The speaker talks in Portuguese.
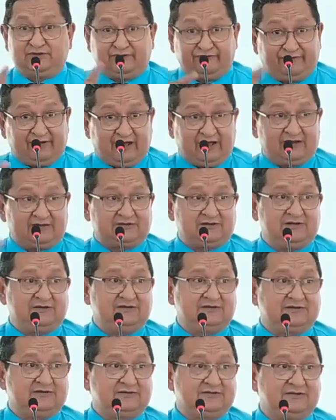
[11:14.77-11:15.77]

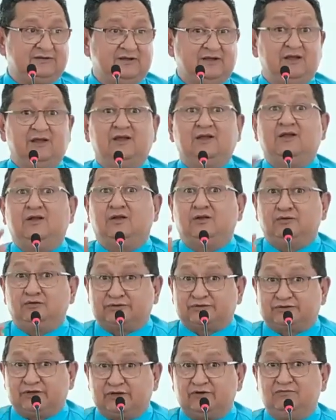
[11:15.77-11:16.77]
diversas,
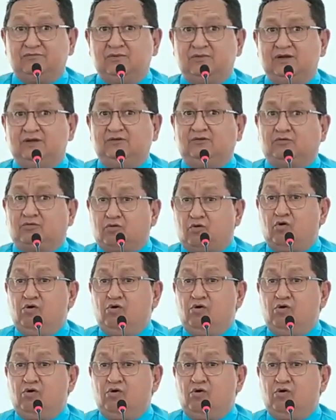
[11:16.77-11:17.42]
o ser humano